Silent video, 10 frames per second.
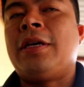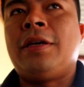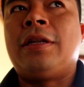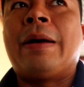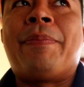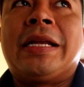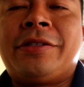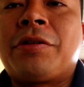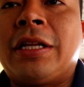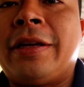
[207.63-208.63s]
y, la
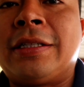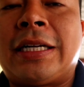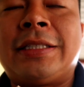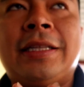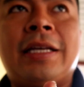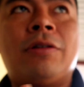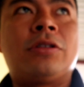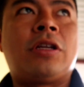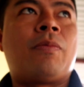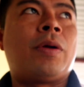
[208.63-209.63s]
presión que deben estar sintiendo
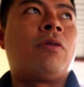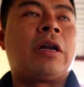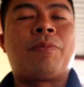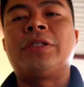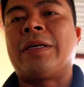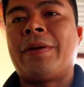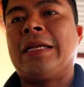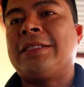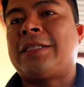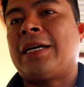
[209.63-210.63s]
los que no pueden jugar, pues
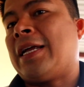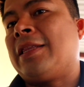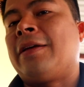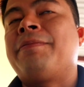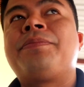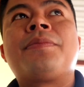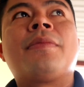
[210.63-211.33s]
también está grande.